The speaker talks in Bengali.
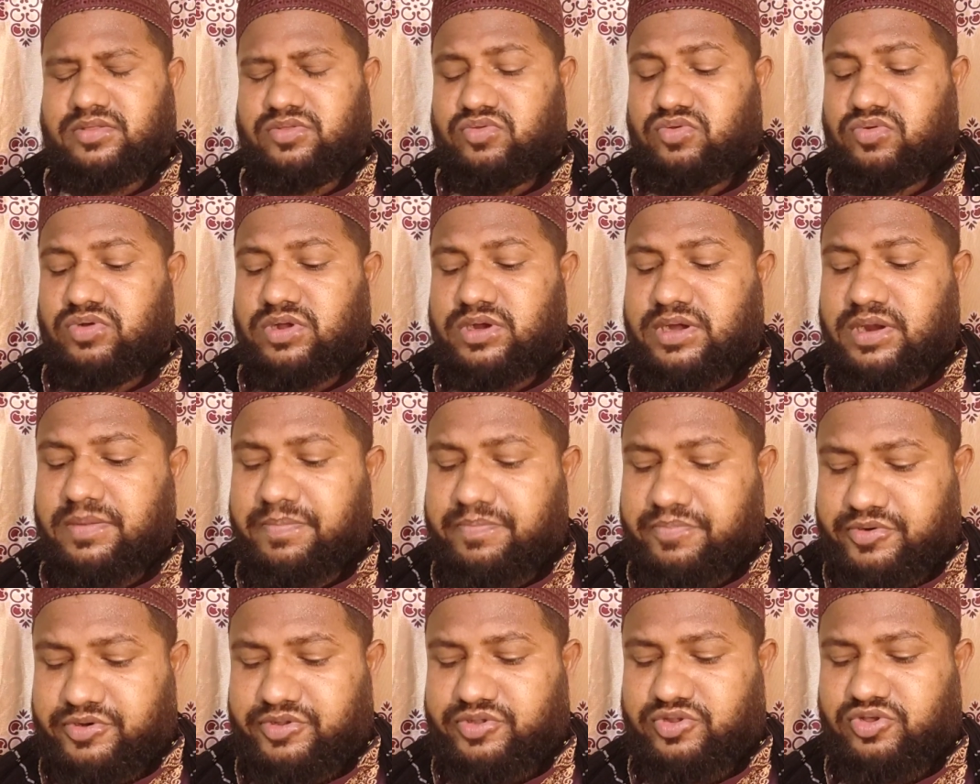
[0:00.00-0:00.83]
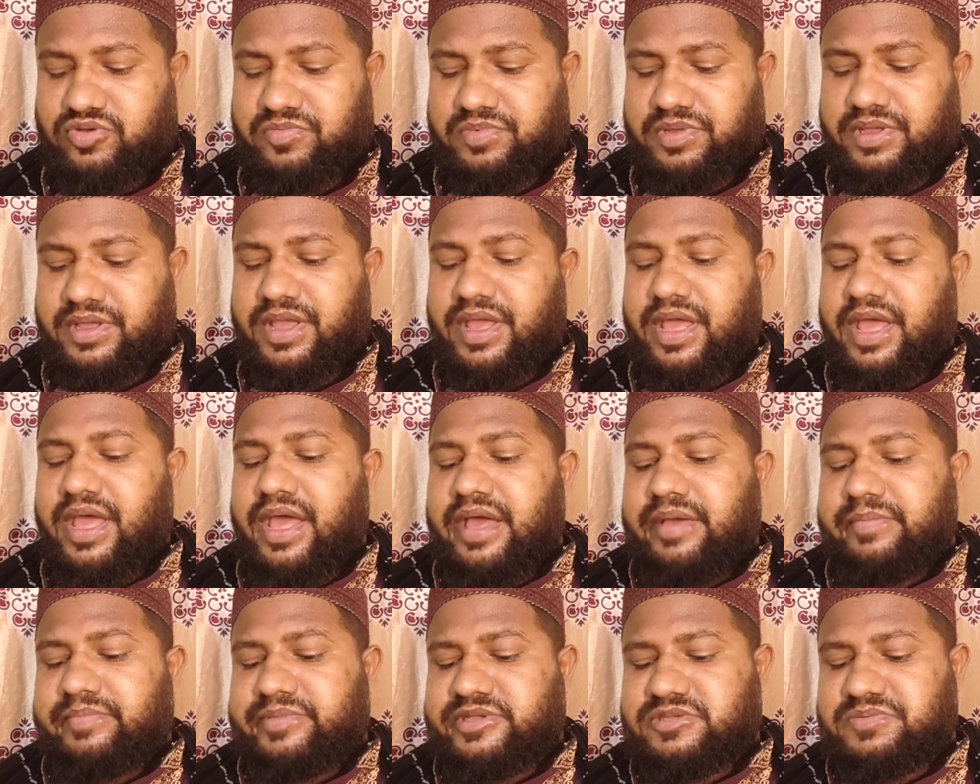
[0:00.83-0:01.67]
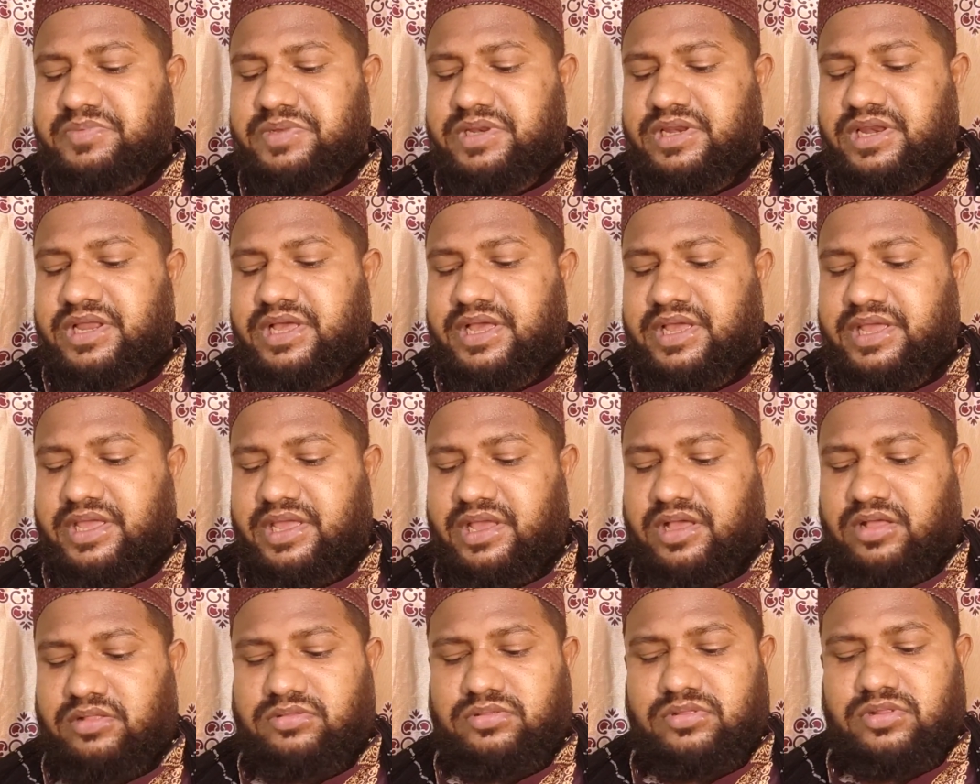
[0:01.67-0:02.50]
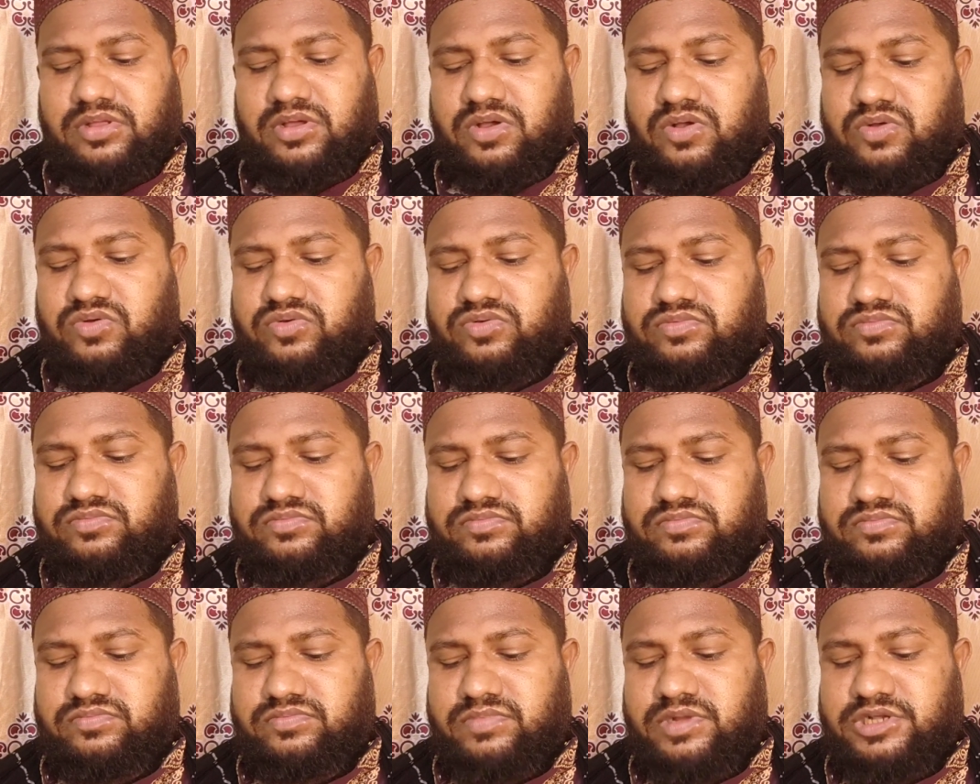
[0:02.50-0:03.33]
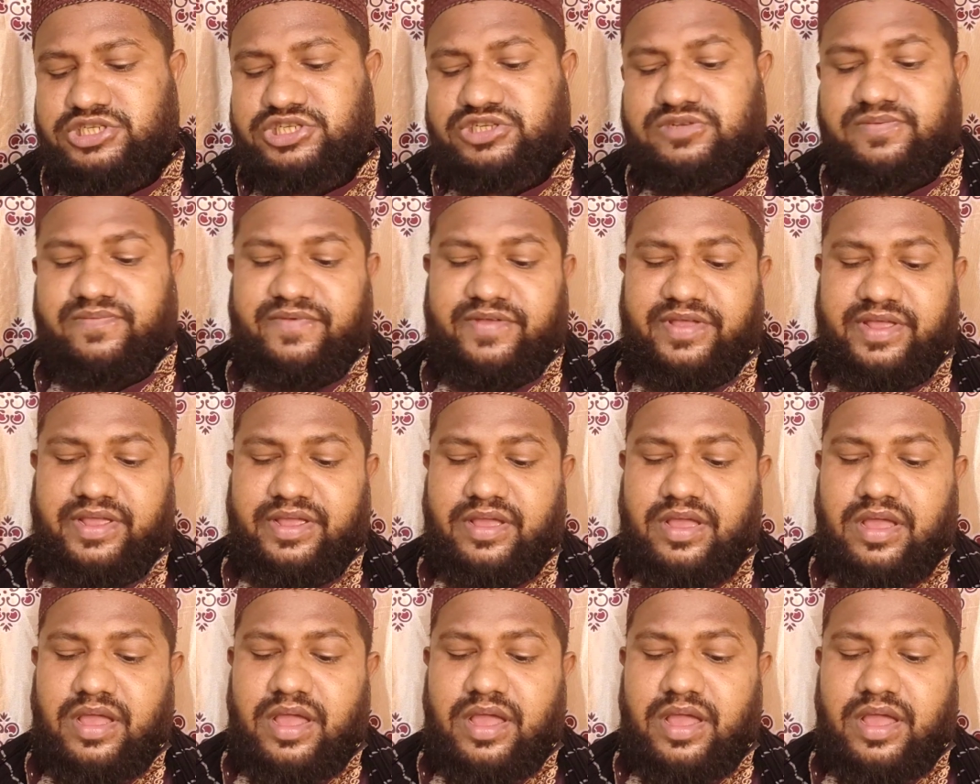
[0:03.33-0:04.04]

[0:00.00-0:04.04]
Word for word: দোয়াটা পড়তে হবে বিসমিল্লাহি আল্লাহমশফি